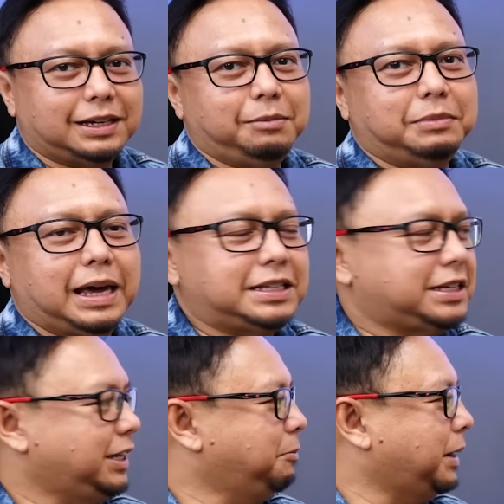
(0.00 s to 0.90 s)
game
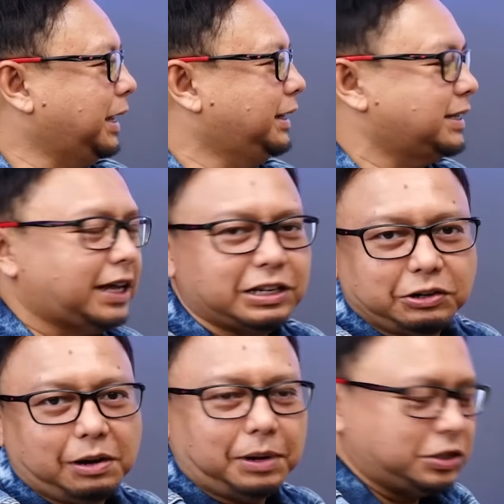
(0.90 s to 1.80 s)
Genshin Impact dan sekarang
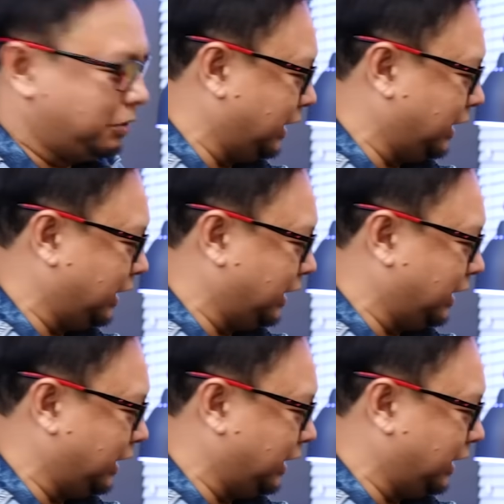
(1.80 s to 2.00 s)
sudah masuk